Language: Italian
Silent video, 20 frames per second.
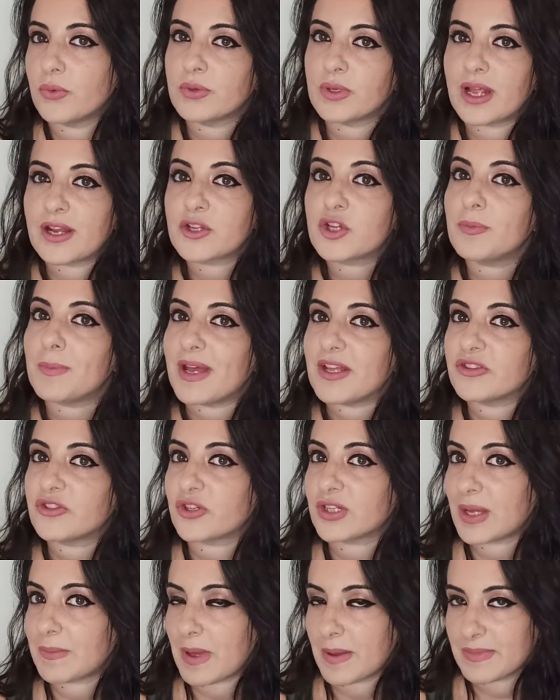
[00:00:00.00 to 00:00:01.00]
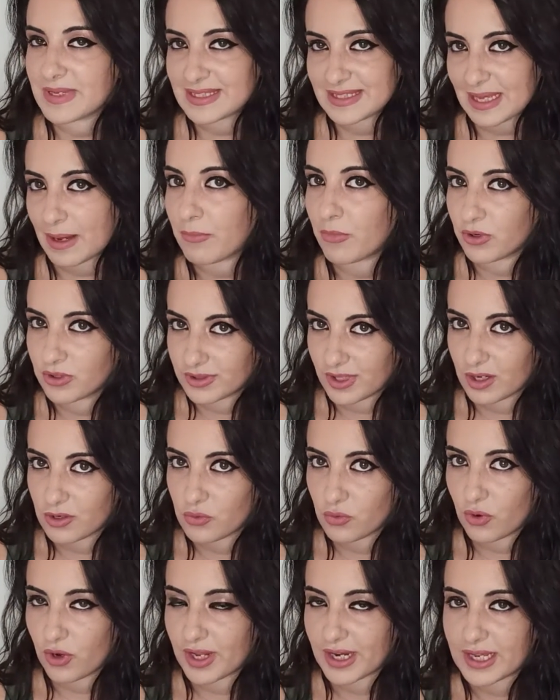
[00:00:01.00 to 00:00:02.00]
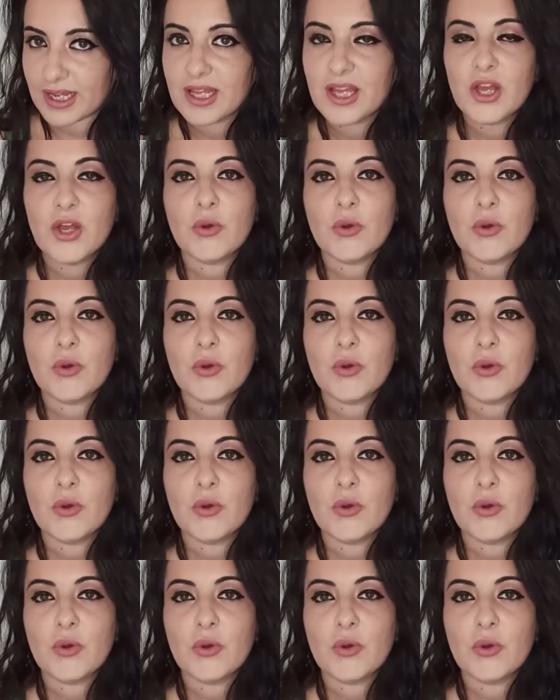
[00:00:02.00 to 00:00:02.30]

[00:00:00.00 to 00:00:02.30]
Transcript: un argomento che a me mi sta molto al cuore